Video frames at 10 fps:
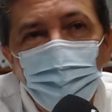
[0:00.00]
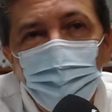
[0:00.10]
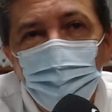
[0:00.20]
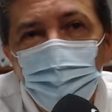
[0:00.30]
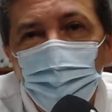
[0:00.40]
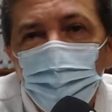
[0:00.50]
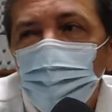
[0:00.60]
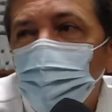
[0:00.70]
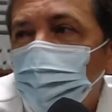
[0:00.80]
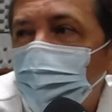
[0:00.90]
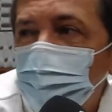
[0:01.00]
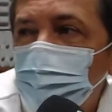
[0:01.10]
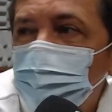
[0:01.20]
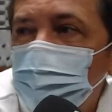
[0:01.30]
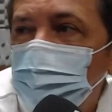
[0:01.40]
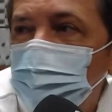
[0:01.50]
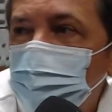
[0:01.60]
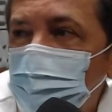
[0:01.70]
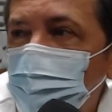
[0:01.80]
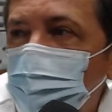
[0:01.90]
O, o mundo estava
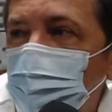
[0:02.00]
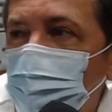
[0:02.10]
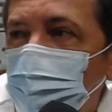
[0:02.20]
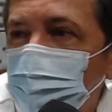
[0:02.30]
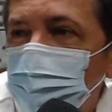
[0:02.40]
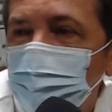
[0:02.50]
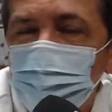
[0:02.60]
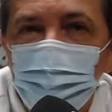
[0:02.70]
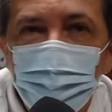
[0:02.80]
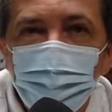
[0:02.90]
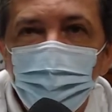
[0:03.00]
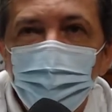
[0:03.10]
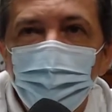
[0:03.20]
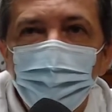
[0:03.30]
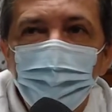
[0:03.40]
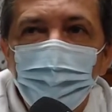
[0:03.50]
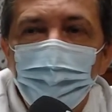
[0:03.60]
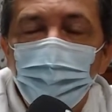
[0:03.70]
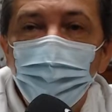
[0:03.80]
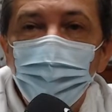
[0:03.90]
anunciando que hum. iria chegar. Mas não
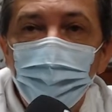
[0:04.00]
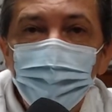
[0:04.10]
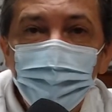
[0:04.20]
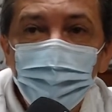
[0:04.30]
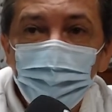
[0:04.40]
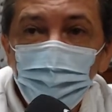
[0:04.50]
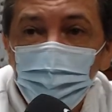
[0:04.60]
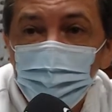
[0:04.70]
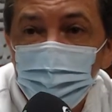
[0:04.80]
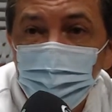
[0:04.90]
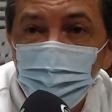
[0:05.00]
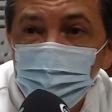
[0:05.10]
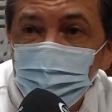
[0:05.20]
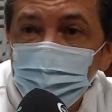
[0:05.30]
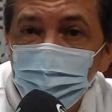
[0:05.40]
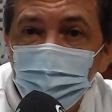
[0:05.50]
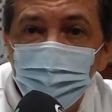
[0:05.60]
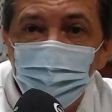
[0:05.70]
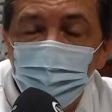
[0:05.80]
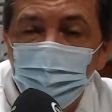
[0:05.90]
com essa Mas não com essa infecção,
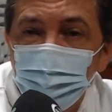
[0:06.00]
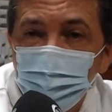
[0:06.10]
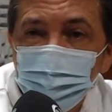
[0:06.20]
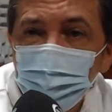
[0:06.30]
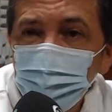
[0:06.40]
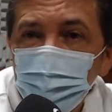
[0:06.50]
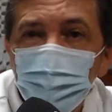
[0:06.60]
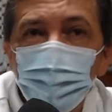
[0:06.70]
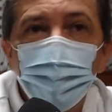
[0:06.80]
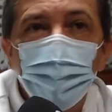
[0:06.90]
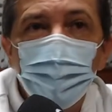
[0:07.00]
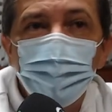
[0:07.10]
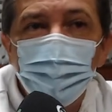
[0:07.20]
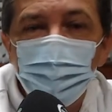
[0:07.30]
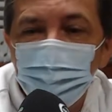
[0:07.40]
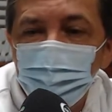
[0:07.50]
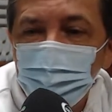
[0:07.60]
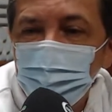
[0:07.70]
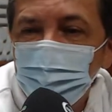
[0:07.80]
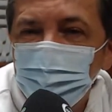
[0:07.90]
velocidade. Né? Nós terminamos o ano, isso
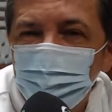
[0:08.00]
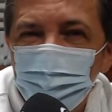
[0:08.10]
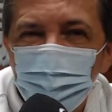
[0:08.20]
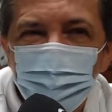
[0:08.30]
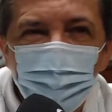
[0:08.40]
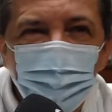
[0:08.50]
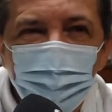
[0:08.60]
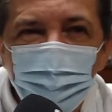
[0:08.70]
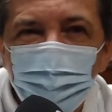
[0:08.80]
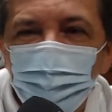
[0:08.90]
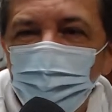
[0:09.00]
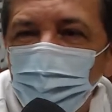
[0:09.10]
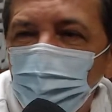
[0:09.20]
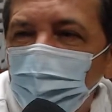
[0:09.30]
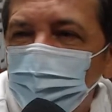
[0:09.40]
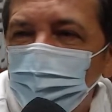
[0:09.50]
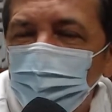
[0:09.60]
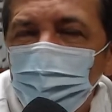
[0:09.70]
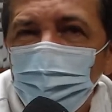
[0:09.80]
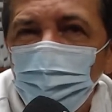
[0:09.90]
aí, dia 23, 24,
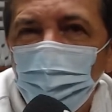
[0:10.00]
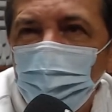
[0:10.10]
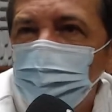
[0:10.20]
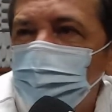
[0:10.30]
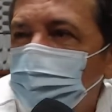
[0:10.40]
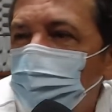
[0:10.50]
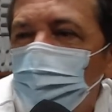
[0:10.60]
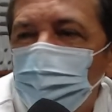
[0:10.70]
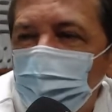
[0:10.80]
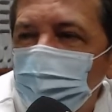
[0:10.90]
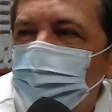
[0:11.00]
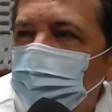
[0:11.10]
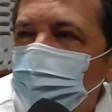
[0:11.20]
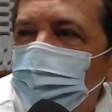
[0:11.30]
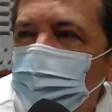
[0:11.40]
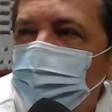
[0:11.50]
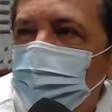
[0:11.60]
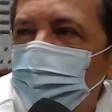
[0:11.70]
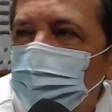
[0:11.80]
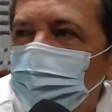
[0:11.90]
tinha quatro, cinco casos
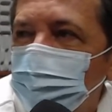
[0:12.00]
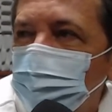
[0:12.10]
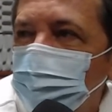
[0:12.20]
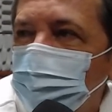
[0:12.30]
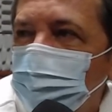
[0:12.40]
acontecendo em Foz do Iguaçu.